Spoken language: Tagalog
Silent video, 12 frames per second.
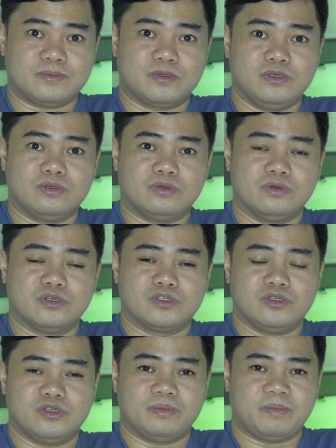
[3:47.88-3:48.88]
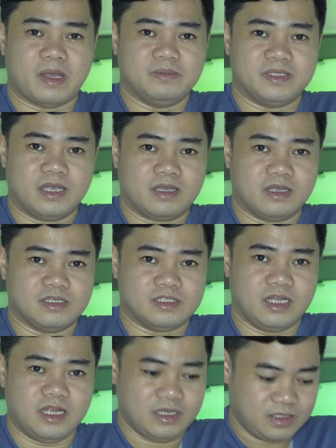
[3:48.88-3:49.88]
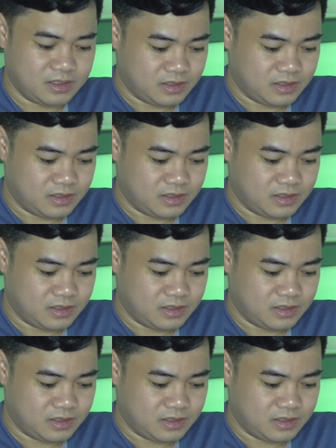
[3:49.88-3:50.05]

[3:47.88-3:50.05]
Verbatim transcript: up to you kung gusto niyo ng 5 seconds delay.